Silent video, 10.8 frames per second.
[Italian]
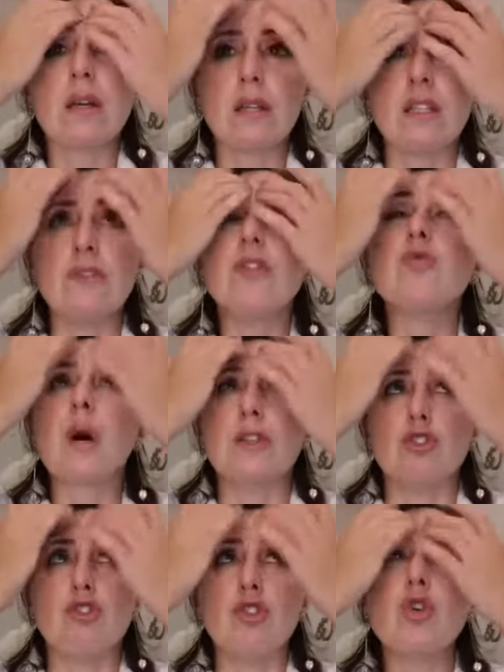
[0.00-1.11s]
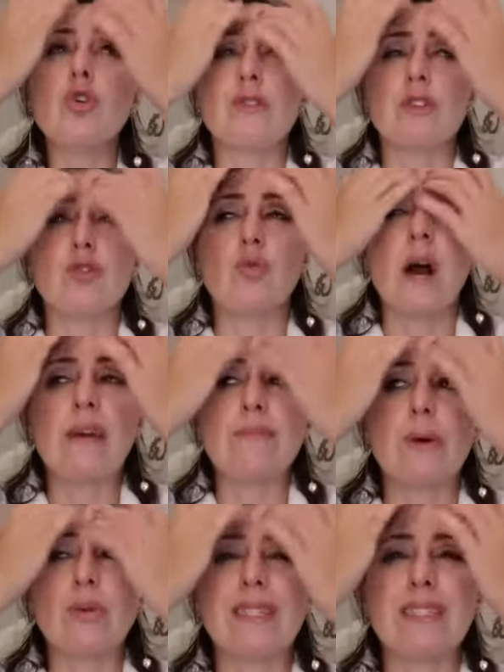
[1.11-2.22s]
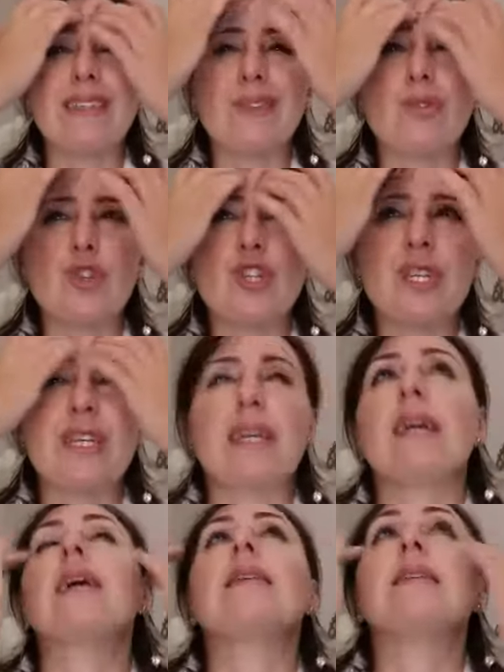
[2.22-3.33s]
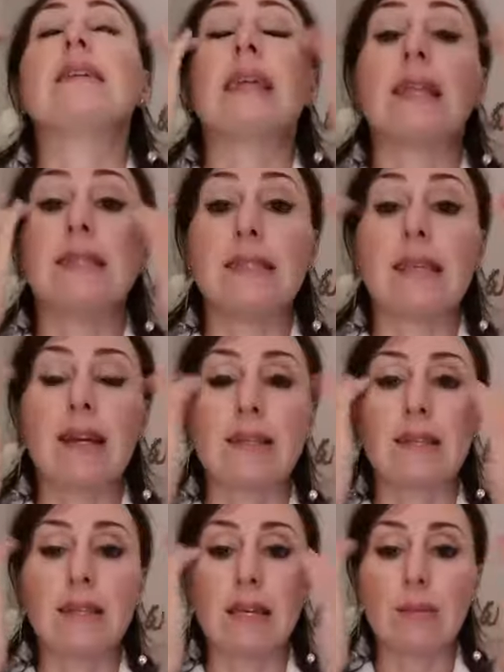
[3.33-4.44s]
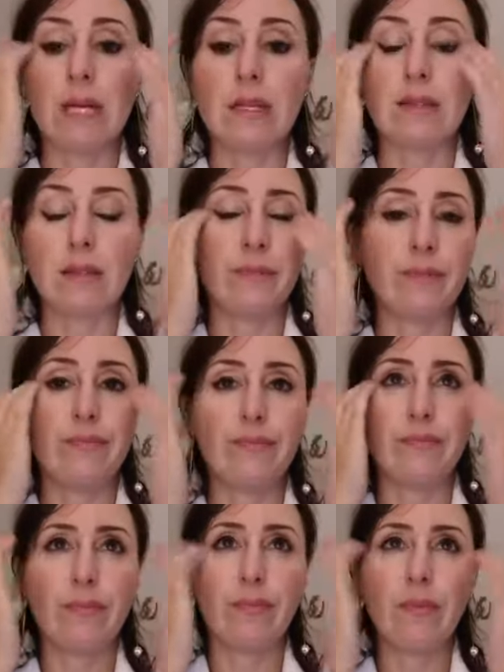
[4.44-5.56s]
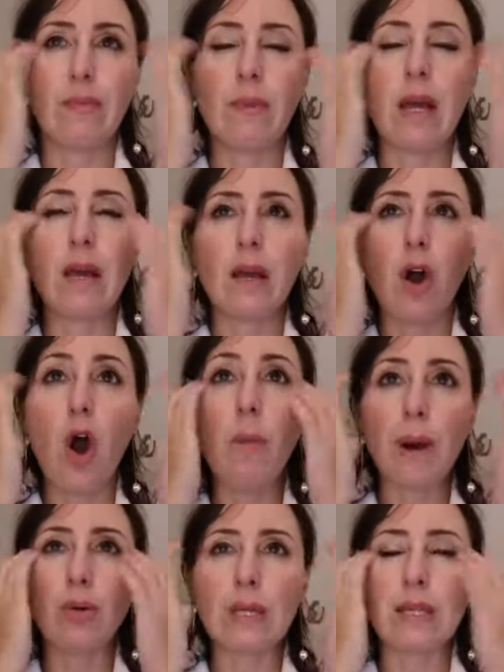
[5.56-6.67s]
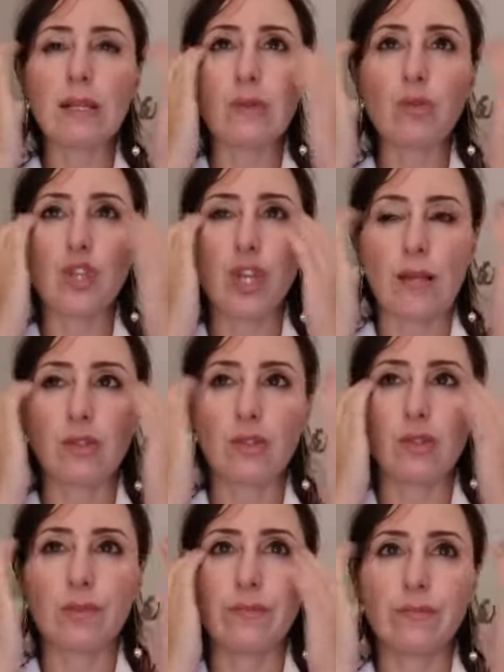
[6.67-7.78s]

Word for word: Individua dove tu hai paura di riuscire e di realizzarti chiaramente ho paura del successo,